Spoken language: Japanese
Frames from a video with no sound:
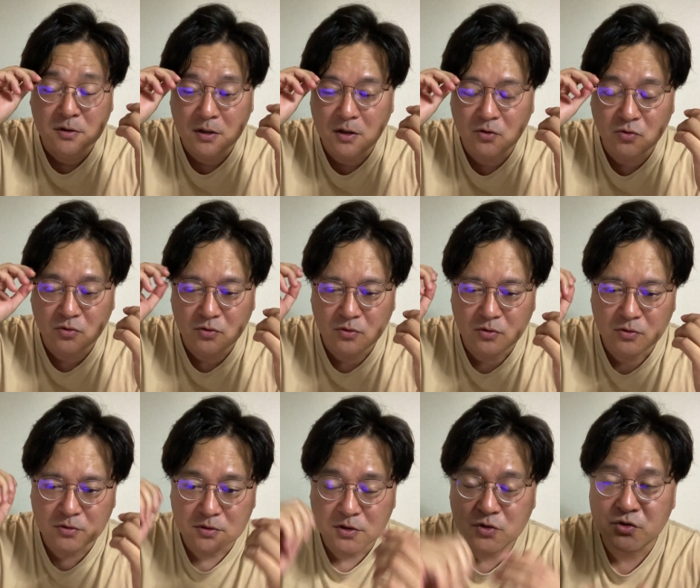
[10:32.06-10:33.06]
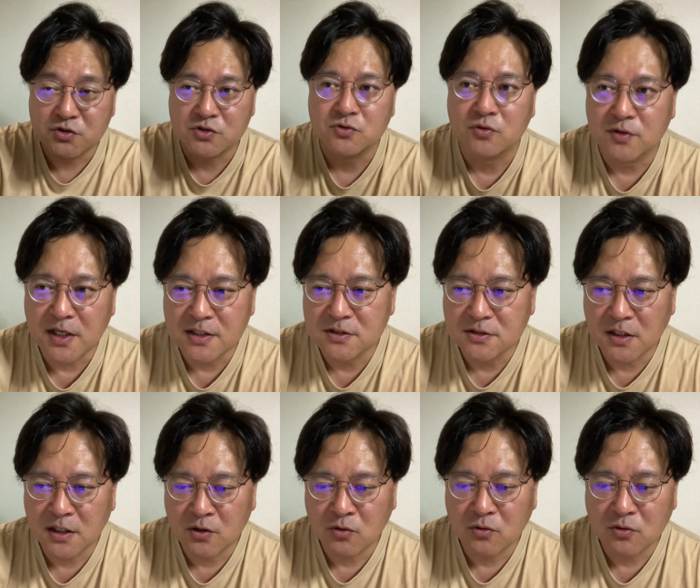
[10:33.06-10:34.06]
あの唯一の男
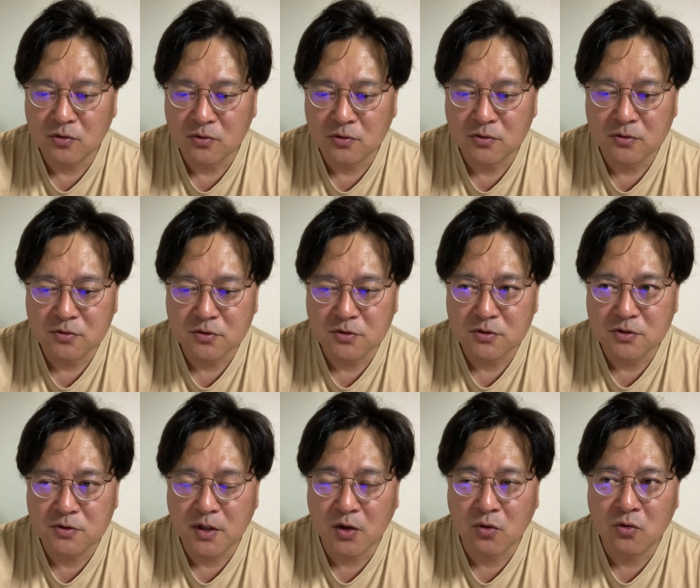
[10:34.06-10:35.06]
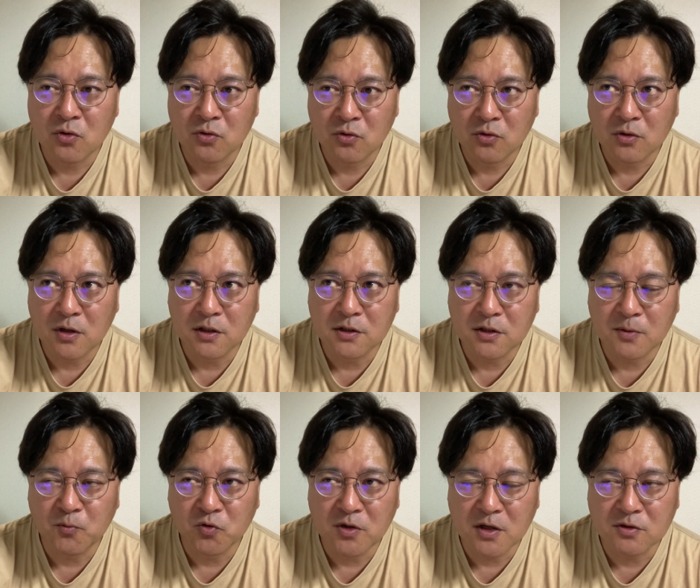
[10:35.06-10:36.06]
性の末っ子の方
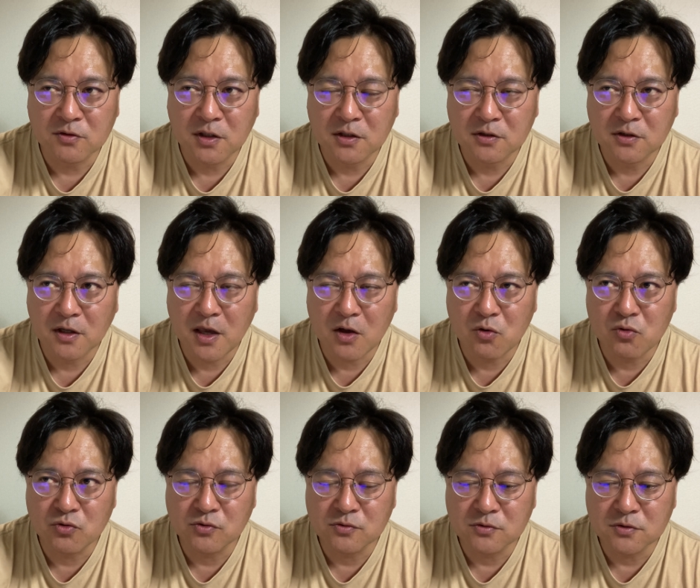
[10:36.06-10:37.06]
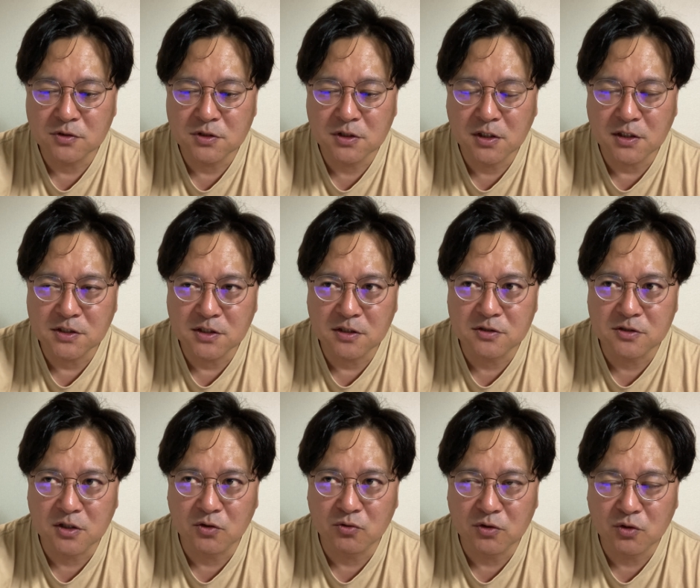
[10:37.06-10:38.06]
も亡くなって結婚一回したんです
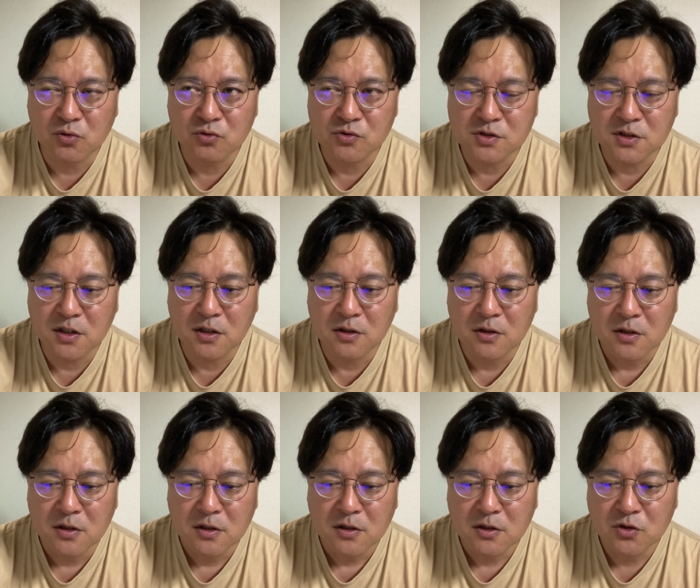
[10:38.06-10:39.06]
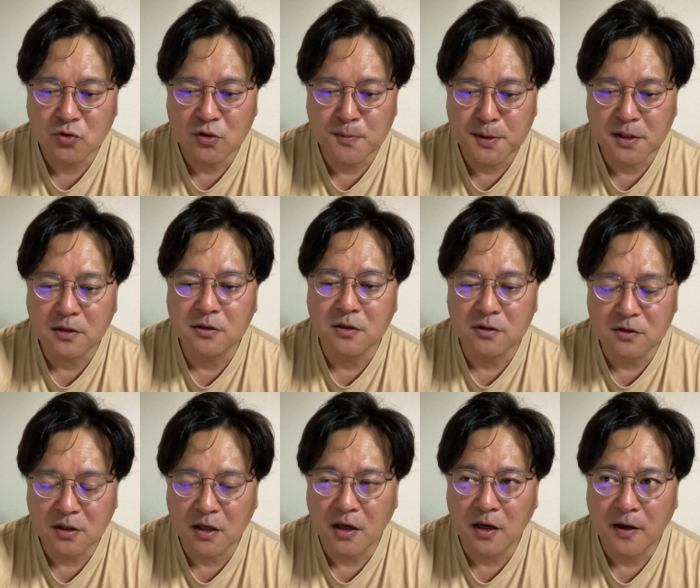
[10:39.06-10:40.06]
けど離婚して独り身だったん
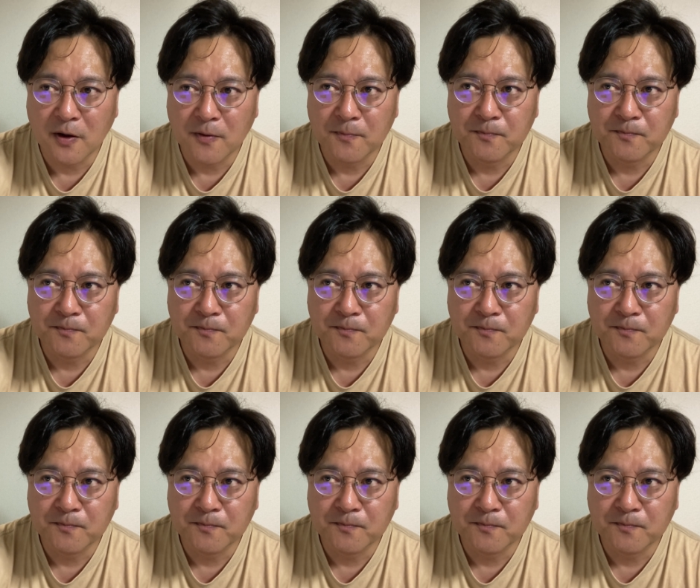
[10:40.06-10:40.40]
で